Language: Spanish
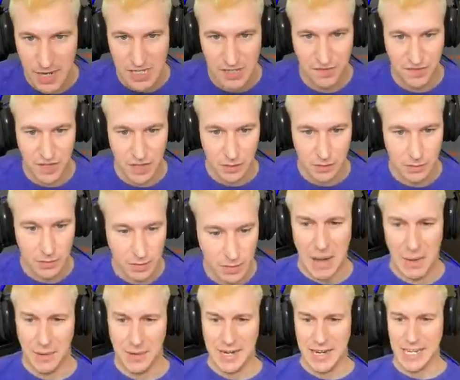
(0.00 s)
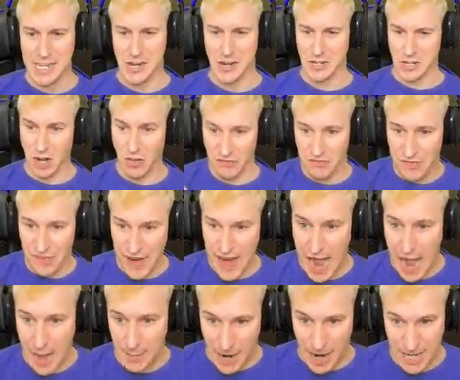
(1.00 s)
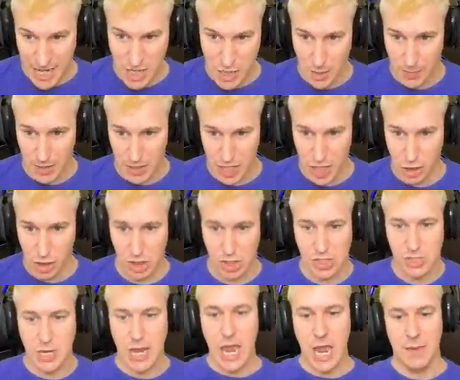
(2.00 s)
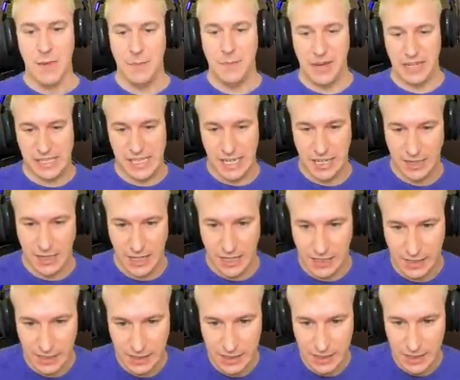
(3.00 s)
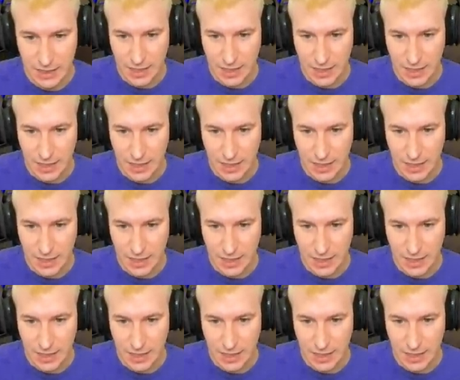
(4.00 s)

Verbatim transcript: más feo. ¡Vamos, niño! ¡Confía, amarillo, por Dios! MP7.